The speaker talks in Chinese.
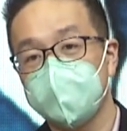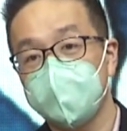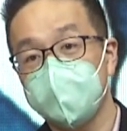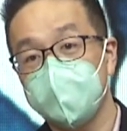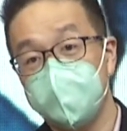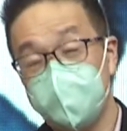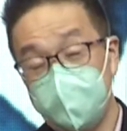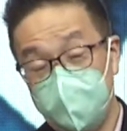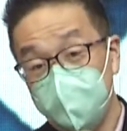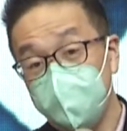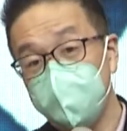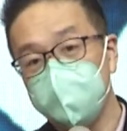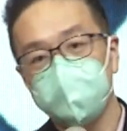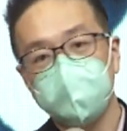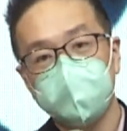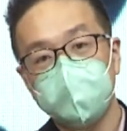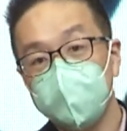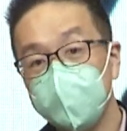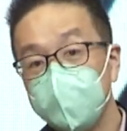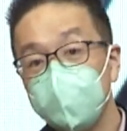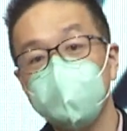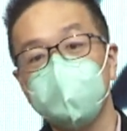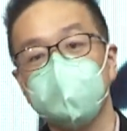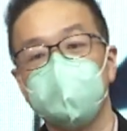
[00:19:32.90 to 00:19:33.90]
Yo
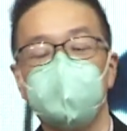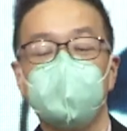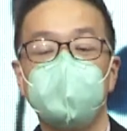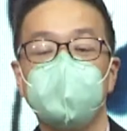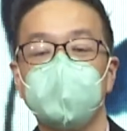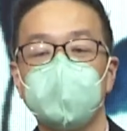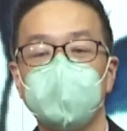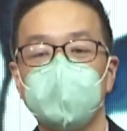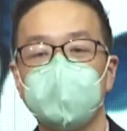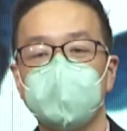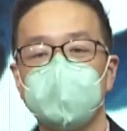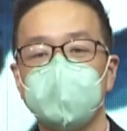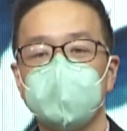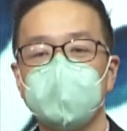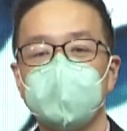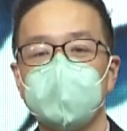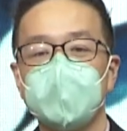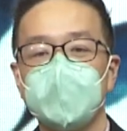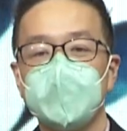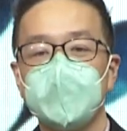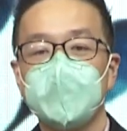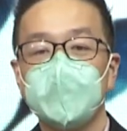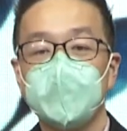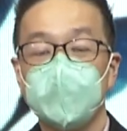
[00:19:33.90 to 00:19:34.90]
no，
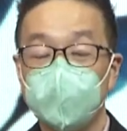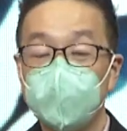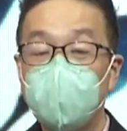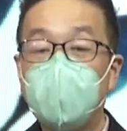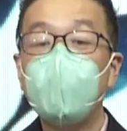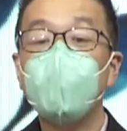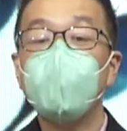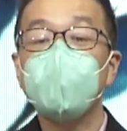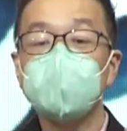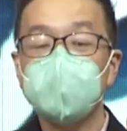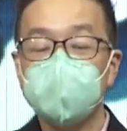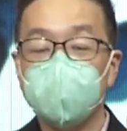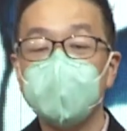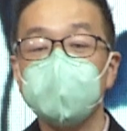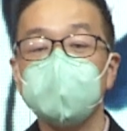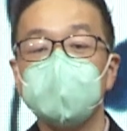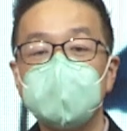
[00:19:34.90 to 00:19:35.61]
通常